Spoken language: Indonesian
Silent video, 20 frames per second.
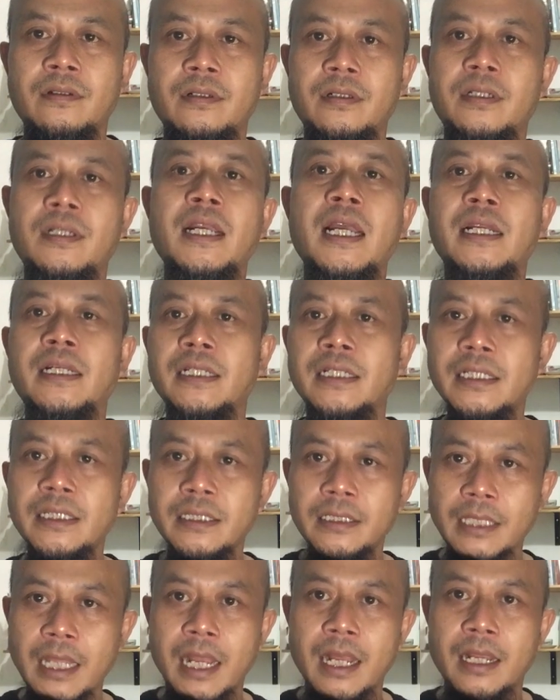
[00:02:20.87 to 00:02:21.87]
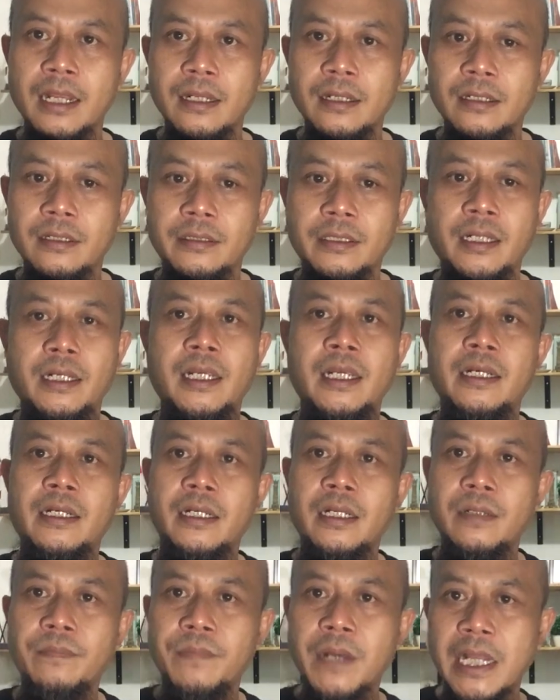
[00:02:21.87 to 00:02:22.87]
Dengan kita terkait
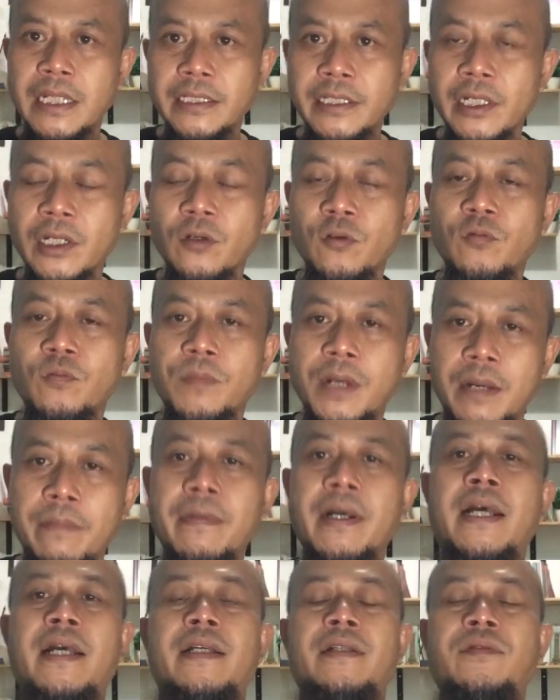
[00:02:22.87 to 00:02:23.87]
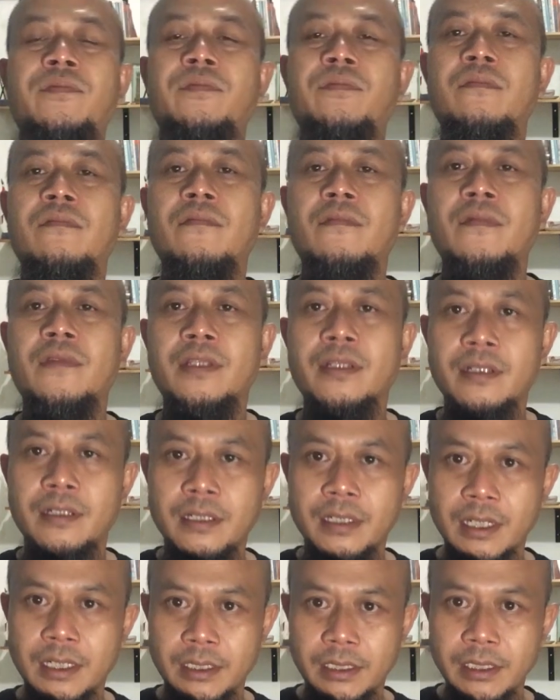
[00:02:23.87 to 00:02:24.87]
dengan banjir umpama
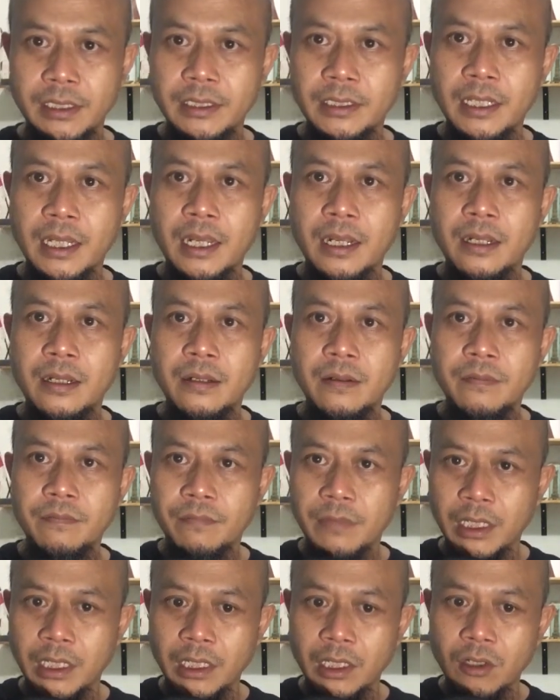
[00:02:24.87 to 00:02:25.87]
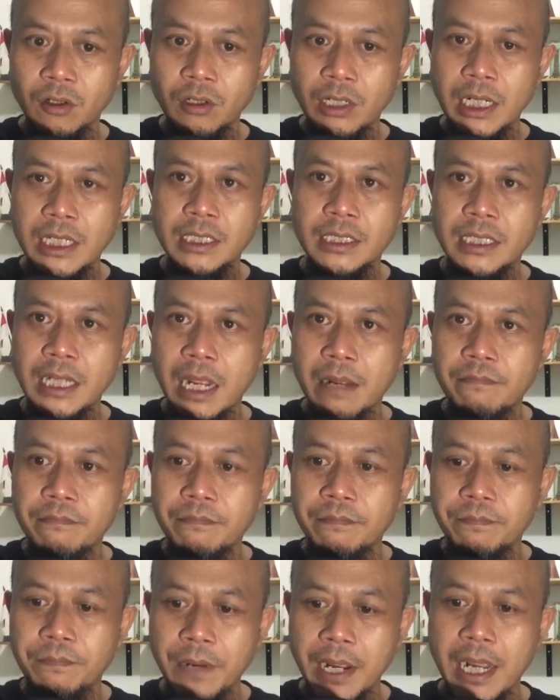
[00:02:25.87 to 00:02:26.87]
dengan kita mengelola
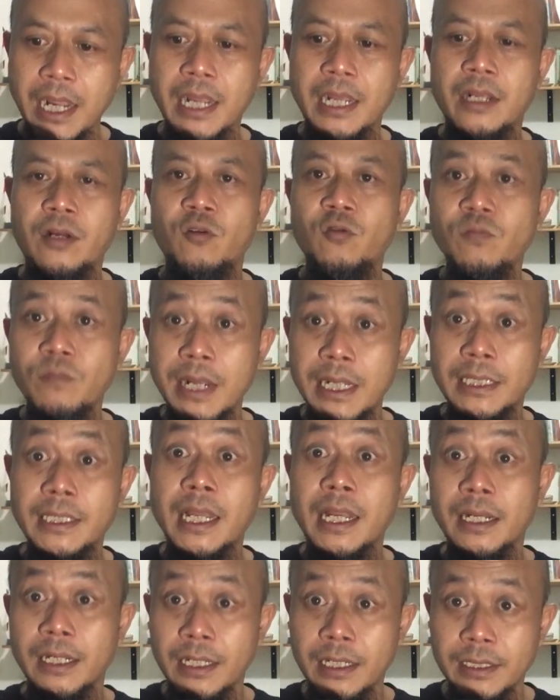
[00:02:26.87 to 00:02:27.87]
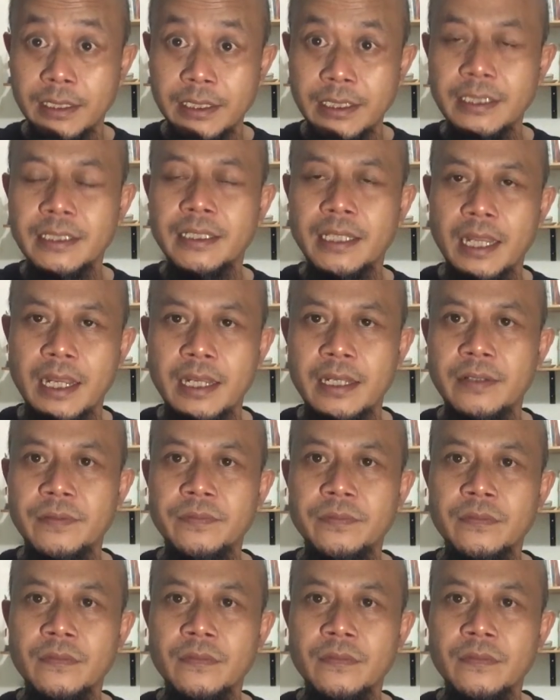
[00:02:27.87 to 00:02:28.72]
sampah rumah tangga kita.